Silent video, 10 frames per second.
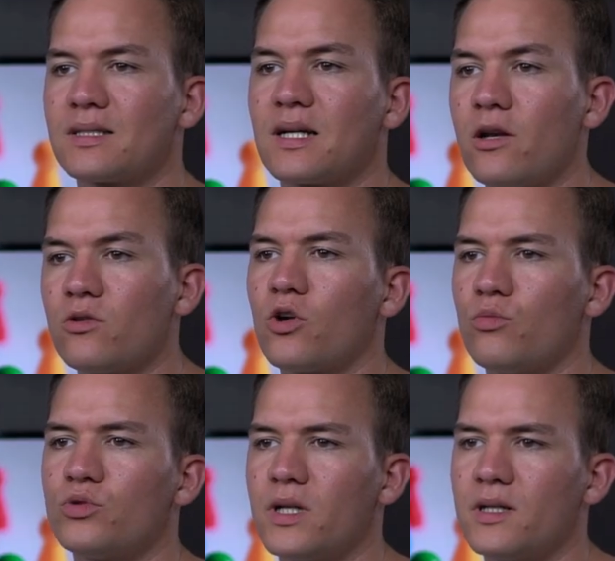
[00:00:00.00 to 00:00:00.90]
Es kann unter
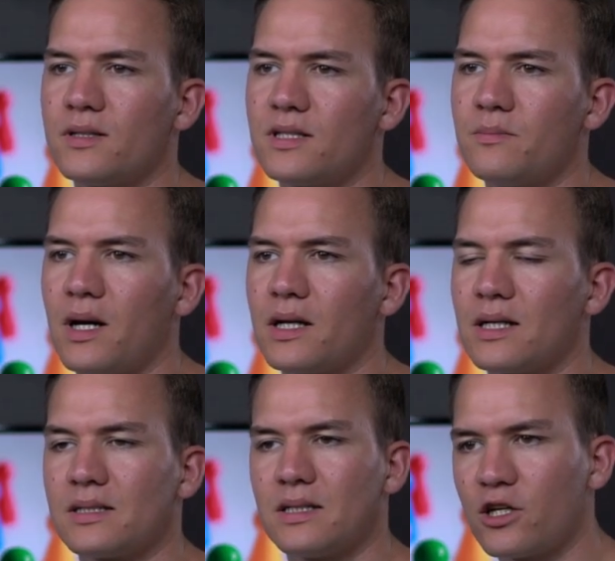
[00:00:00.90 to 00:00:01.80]
Umständen Sinn machen,
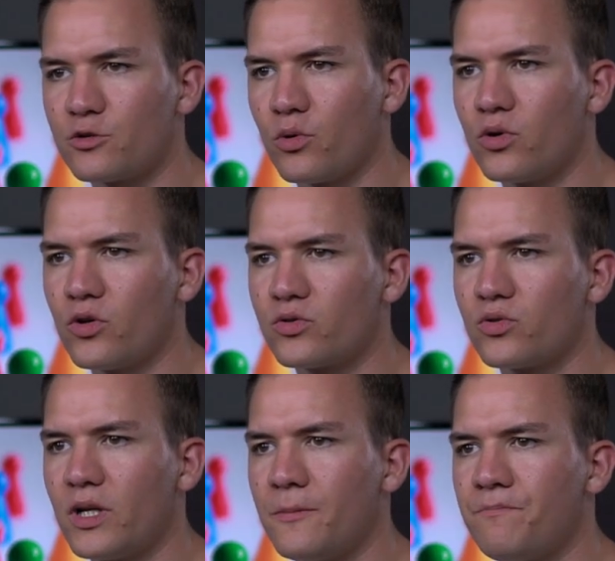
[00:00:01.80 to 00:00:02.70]
das in Anspruch
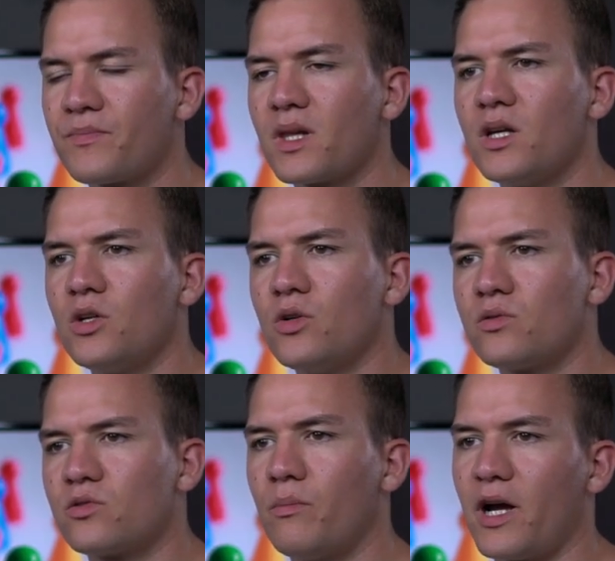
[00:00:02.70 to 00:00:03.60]
zu nehmen.
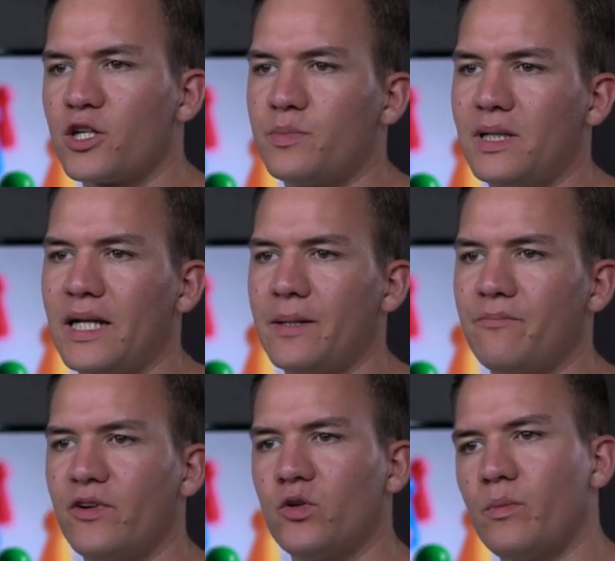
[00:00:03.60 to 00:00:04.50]
Zum Beispiel
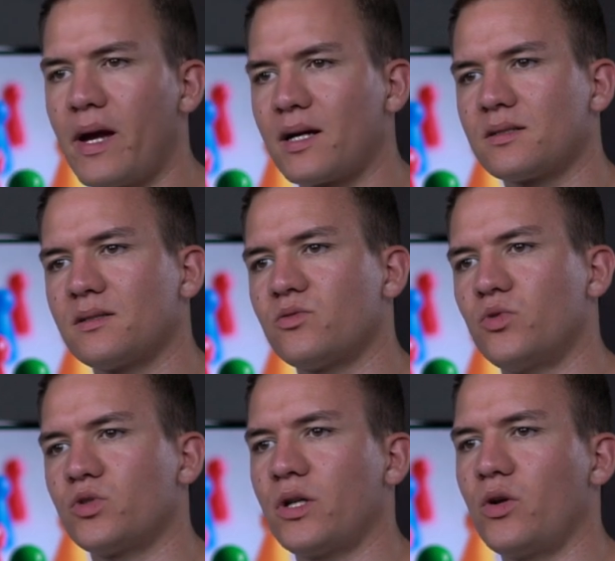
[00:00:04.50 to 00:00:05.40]
eben, wenn du merkst, dass du
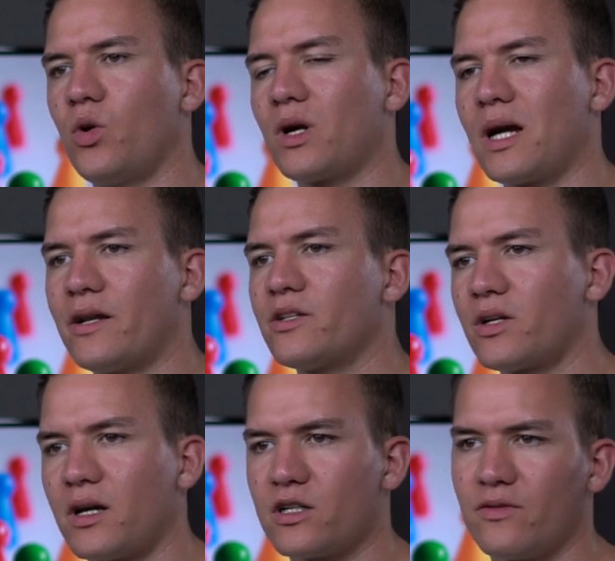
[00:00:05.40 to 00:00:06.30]
durch deine
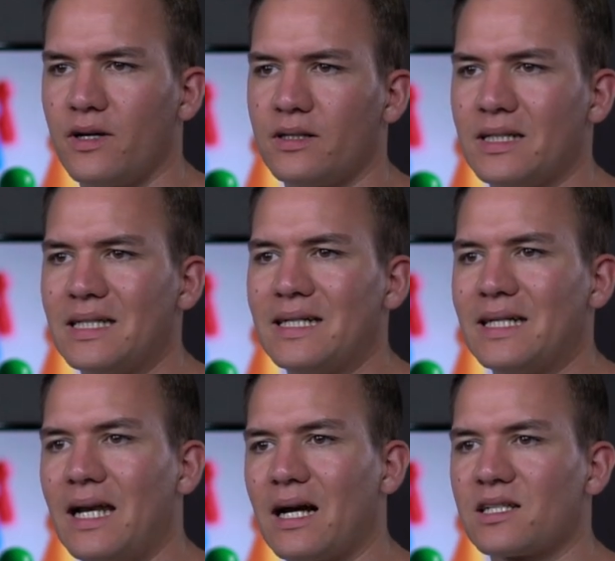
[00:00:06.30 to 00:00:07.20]
organische Reichweite
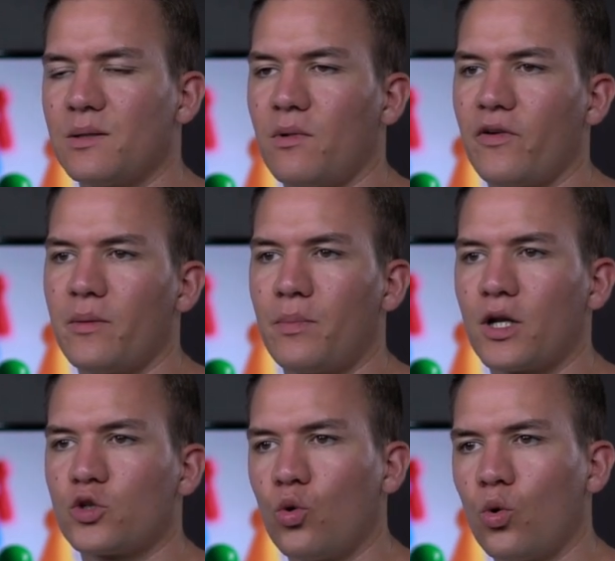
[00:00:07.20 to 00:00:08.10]
langsam auf ein
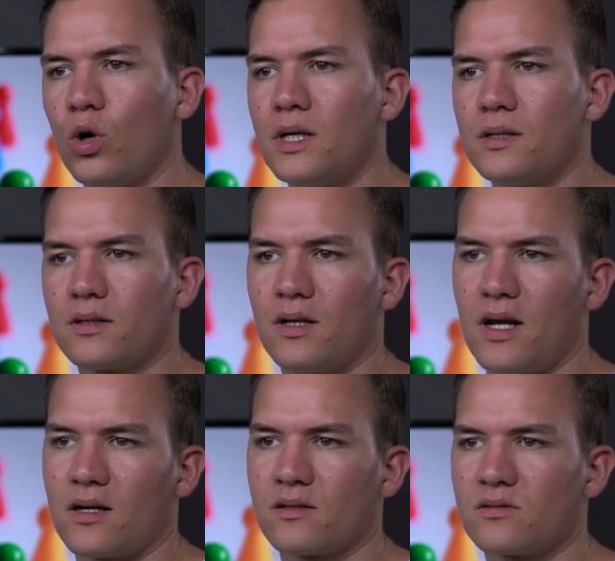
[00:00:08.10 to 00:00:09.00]
Plateau
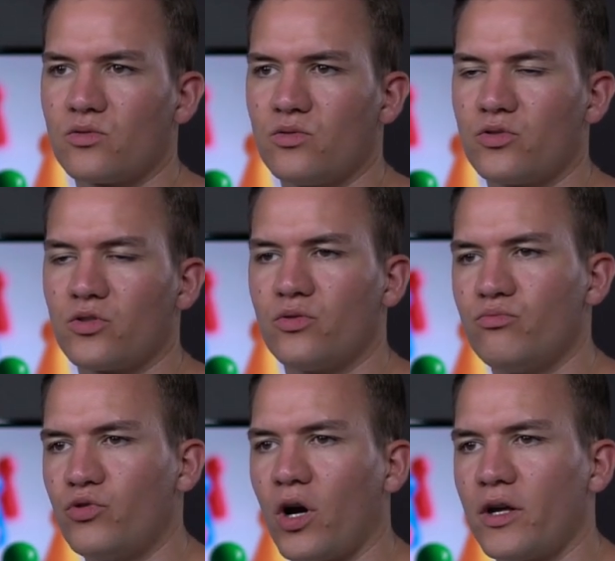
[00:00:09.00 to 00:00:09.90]
gelangst und
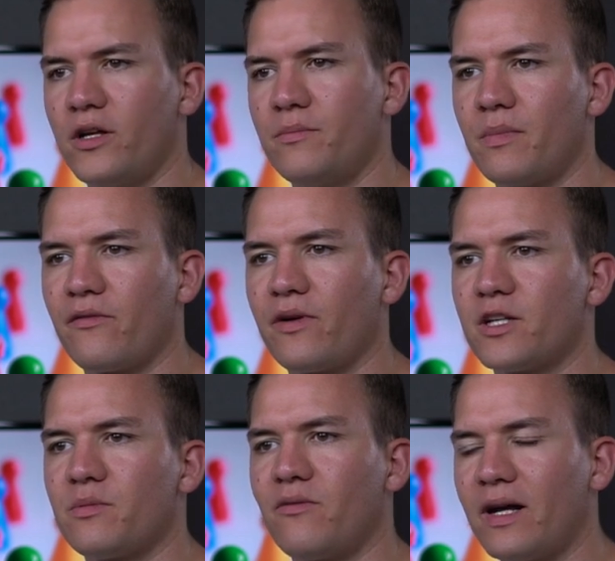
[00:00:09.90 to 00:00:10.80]
ähm, ja, hier eben einfach nicht mehr